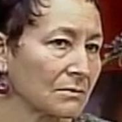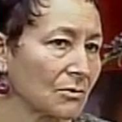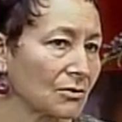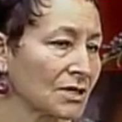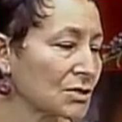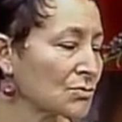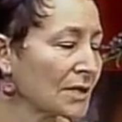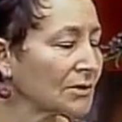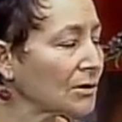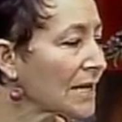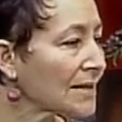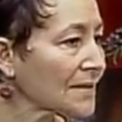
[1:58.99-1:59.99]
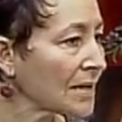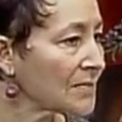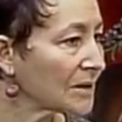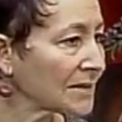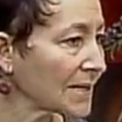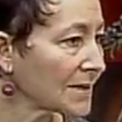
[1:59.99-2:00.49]
lo que es una intolerancia
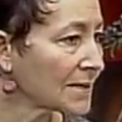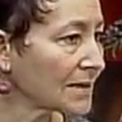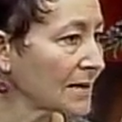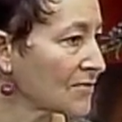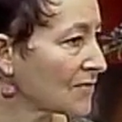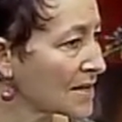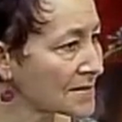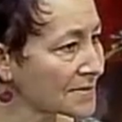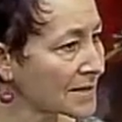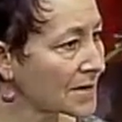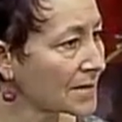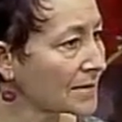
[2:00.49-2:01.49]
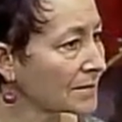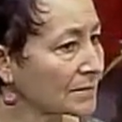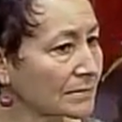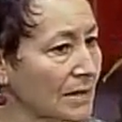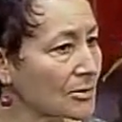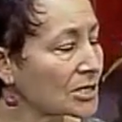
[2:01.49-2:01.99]
alimentaria en la infancia,
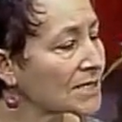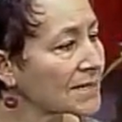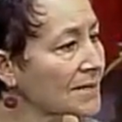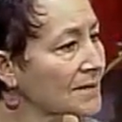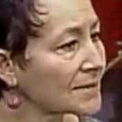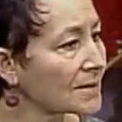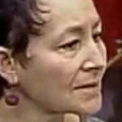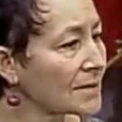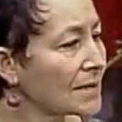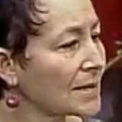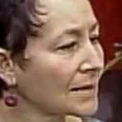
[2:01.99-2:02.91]
en la adolescencia,